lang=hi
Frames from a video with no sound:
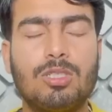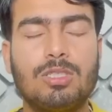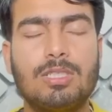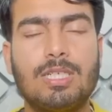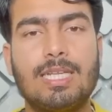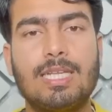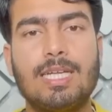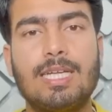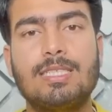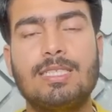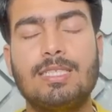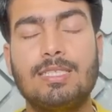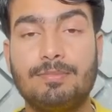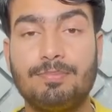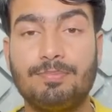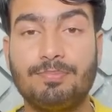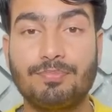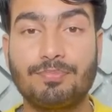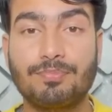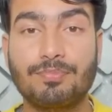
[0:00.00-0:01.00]
ज़्यादा दिन
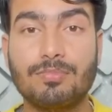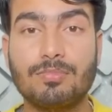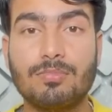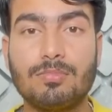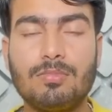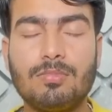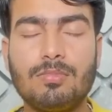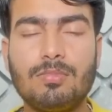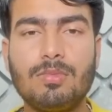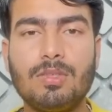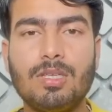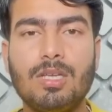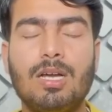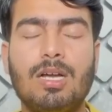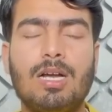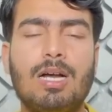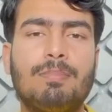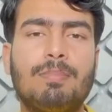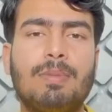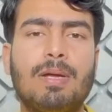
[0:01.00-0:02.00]

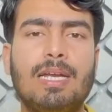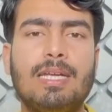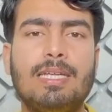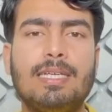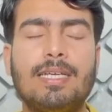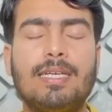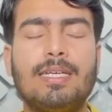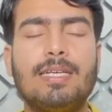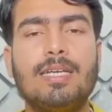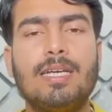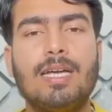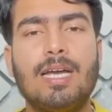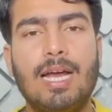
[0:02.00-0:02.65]
आपके लिए